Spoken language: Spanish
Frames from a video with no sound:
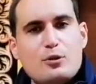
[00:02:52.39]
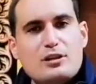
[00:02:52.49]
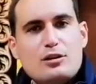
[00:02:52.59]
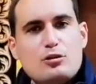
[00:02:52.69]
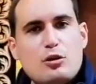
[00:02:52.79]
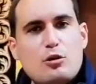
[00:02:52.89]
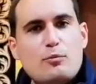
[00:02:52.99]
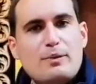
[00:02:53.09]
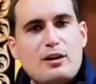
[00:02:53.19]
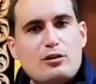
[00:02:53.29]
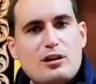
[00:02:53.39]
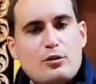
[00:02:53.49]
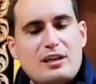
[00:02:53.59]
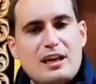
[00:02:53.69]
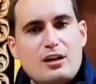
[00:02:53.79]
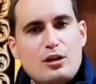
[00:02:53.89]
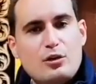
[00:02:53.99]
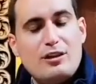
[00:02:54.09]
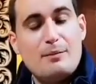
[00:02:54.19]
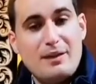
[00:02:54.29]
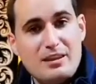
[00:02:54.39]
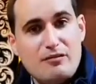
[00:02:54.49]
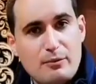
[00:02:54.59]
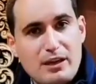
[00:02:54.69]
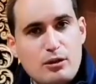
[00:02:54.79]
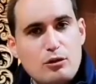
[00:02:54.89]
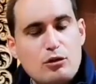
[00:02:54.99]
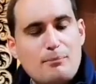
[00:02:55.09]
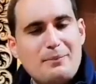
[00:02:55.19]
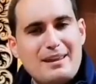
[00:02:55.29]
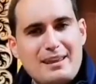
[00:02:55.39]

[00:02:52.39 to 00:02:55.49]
Por tanto, un pleno extraordinario del mes de febrero con